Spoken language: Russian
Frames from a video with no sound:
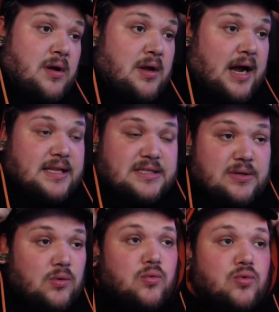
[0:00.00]
Они
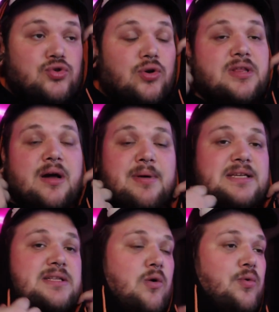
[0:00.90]
делают кучу
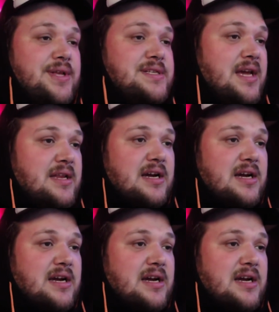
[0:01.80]
однообразной хуетени,